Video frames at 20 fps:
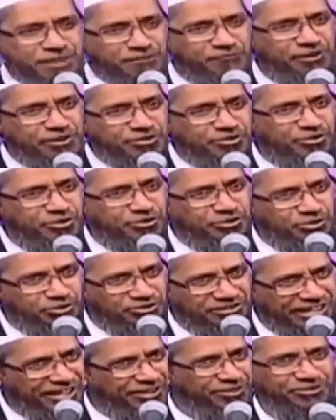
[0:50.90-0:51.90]
আপনার দিকে ঢিল
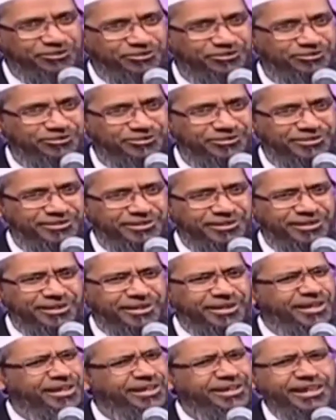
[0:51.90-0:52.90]
ছুঁড়ে মারলে
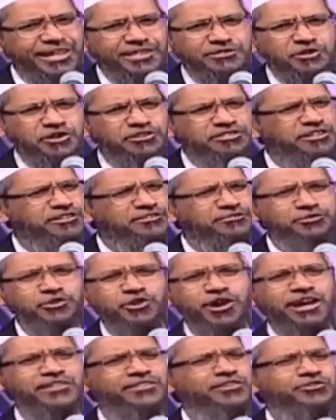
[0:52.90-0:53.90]
নিজেকে এমন উঁচুতে
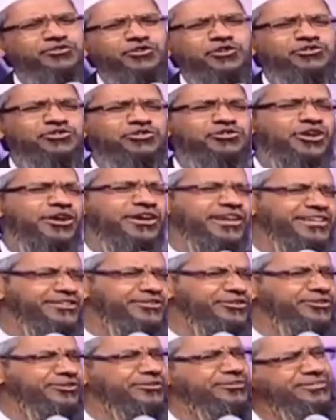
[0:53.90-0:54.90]
নিয়ে যান যাতে পাথর
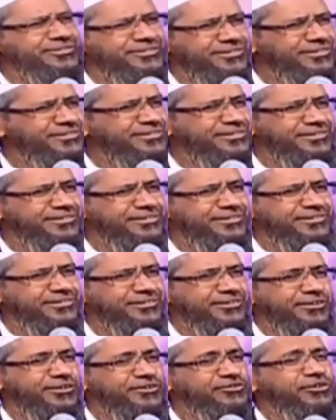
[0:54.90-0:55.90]
আসতে না পারে
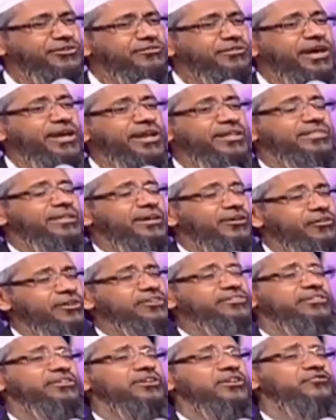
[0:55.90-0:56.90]
তাহলে
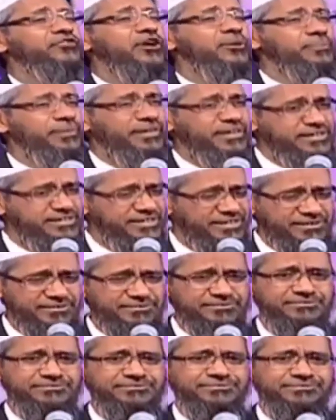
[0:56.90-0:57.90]
প্রতিযোগিতার প্রশ্ন আসবে কি
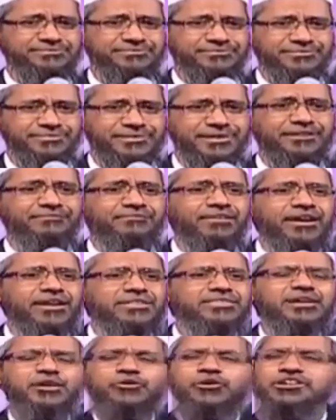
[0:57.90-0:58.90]
করে আপনার
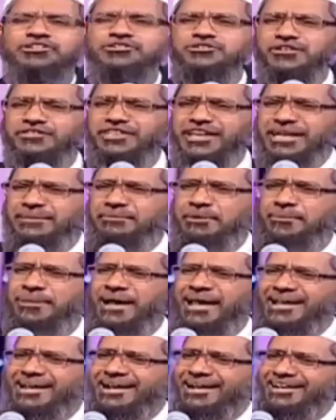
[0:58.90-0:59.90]
বিরুদ্ধে শত্রুর
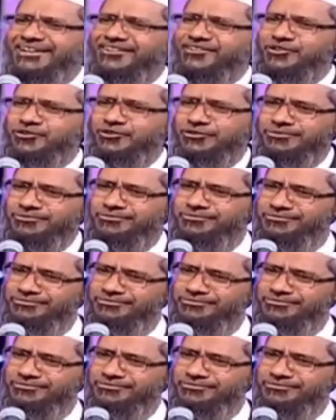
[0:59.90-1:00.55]
পরিকল্পনার সুযোগ আসবে কি